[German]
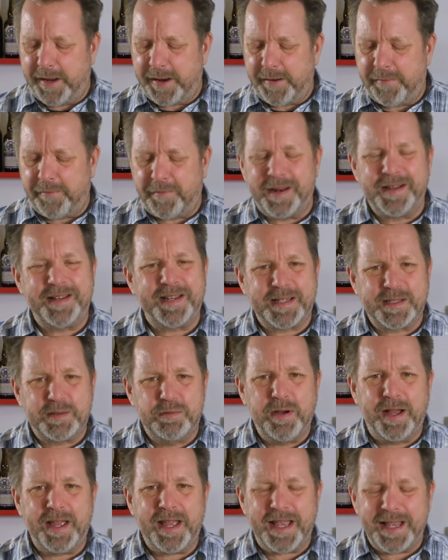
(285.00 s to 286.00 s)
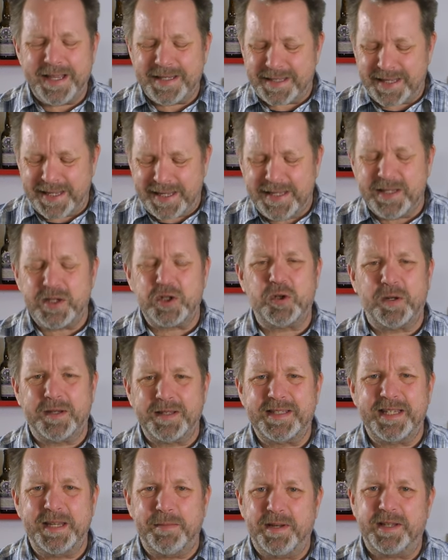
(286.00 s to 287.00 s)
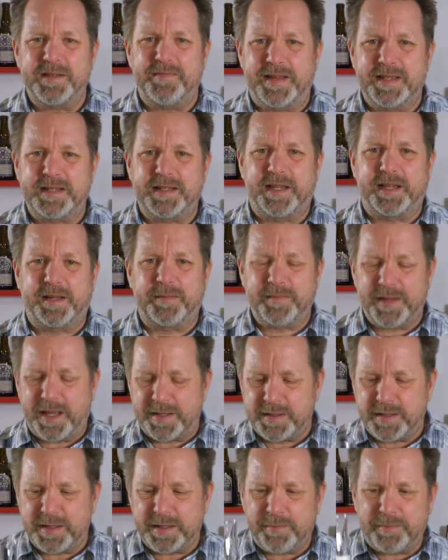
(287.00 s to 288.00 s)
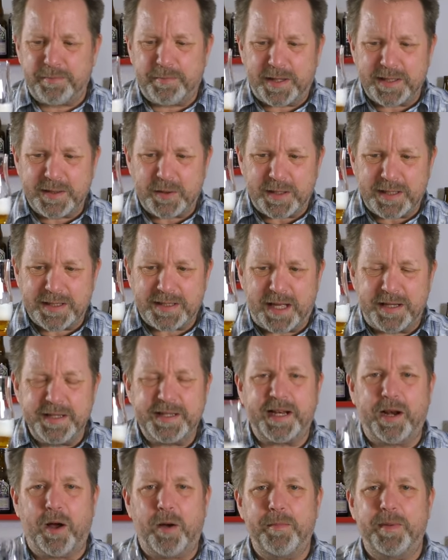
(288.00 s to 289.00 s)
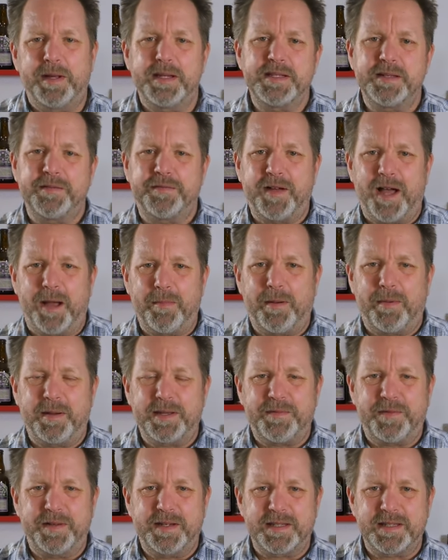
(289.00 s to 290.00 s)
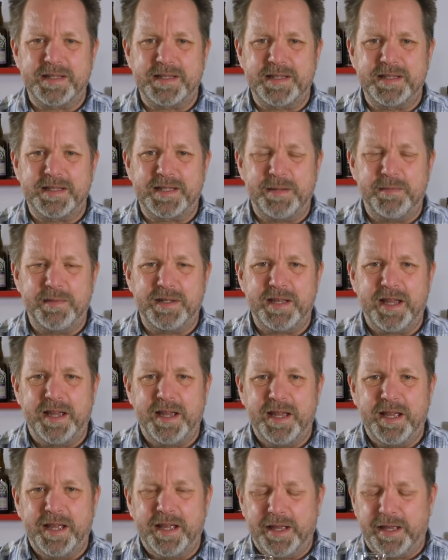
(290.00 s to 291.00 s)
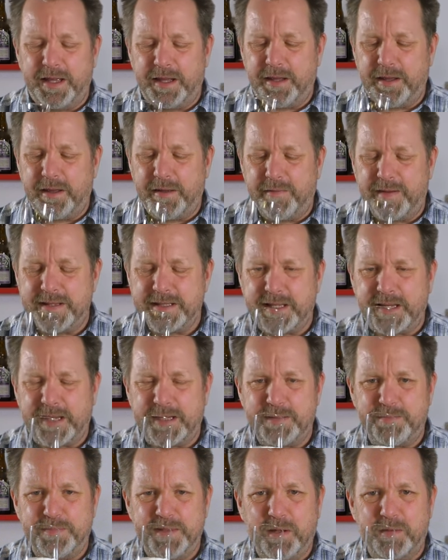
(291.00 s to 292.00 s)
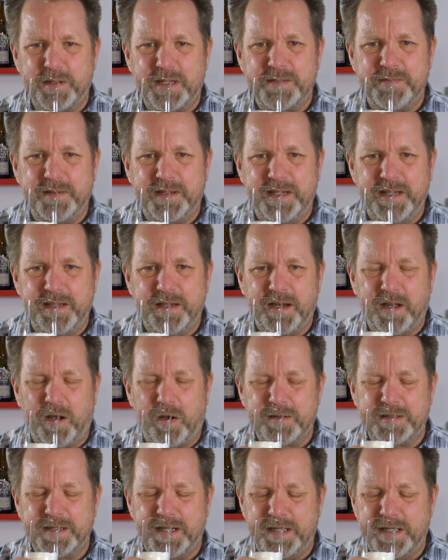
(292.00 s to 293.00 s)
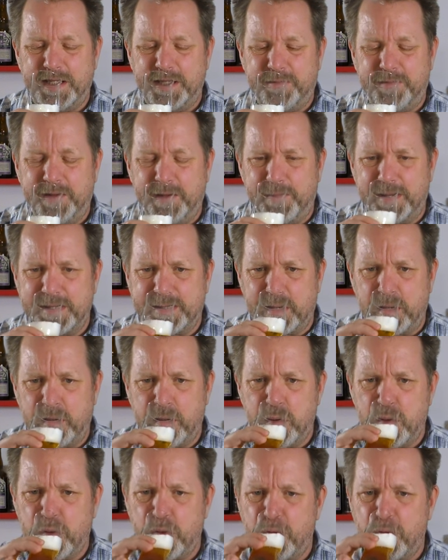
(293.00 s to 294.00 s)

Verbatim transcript: Äh, von der Textur her, es ist schon ziemlich wässrig. Also man soll das gar nicht glauben bei dieser Farbe, aber ich finde, das ist ein ziemlich äh, wässriges Bier und das wird hinten raus nicht viel besser.